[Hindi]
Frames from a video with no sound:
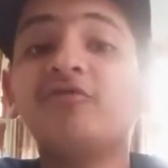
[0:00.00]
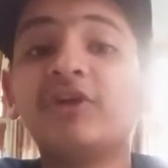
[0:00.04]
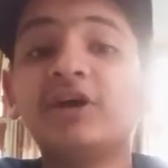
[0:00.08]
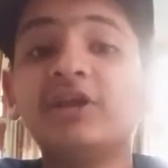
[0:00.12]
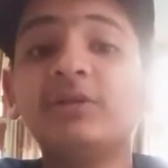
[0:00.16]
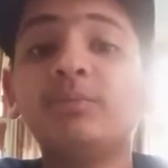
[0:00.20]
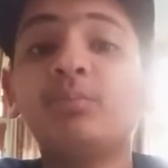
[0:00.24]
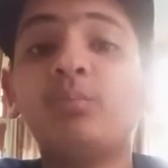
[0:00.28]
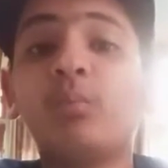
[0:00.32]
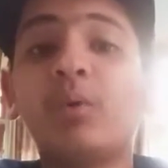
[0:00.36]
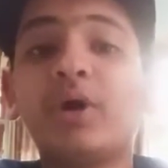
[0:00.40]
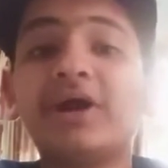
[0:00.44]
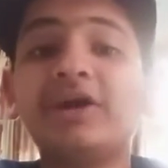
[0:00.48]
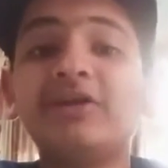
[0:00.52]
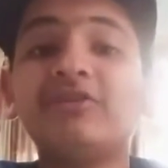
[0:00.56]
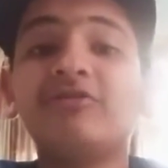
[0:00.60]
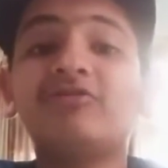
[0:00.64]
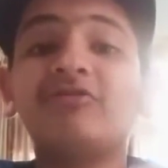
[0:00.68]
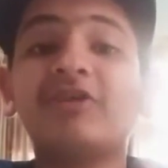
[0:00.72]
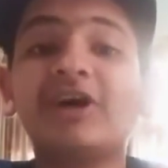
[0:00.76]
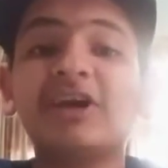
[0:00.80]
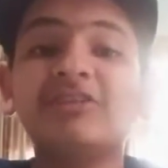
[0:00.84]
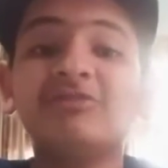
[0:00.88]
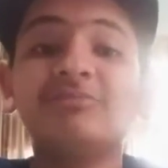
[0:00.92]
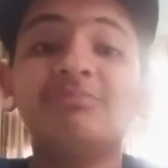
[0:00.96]

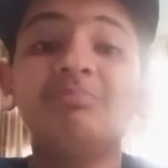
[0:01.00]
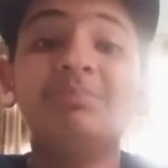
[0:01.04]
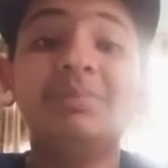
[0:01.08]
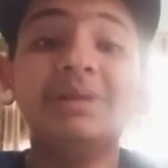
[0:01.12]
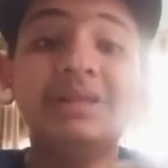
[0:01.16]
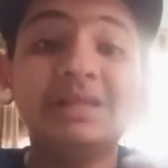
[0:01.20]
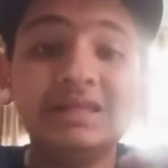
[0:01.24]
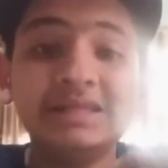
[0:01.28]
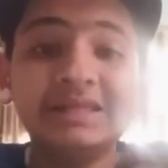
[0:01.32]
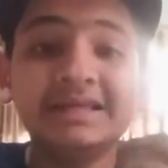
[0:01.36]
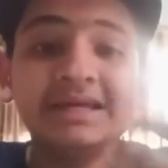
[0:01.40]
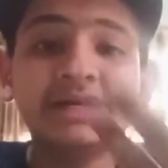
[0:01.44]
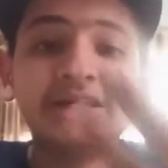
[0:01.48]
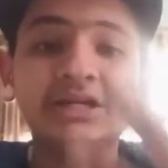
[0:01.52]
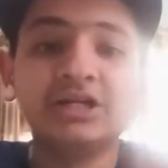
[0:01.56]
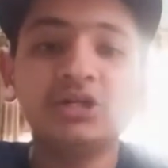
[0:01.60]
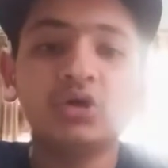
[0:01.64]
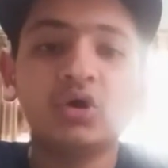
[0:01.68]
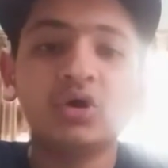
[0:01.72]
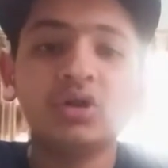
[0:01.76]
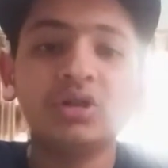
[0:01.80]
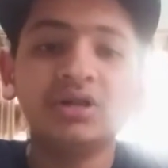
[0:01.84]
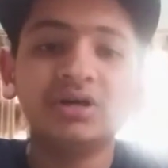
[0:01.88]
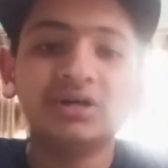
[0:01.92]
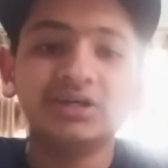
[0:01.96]
1.5 बिलियन
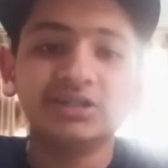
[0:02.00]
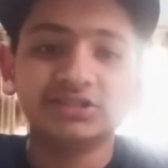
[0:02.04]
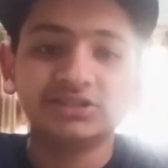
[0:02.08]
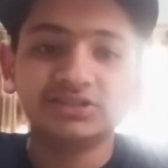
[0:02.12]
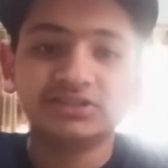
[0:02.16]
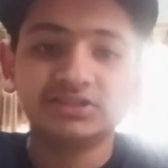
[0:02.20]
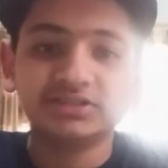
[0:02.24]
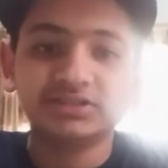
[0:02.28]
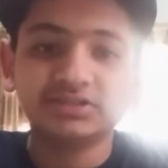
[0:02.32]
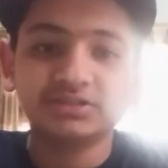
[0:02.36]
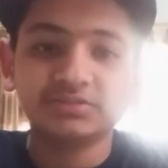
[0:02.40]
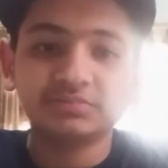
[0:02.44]
डॉलर्स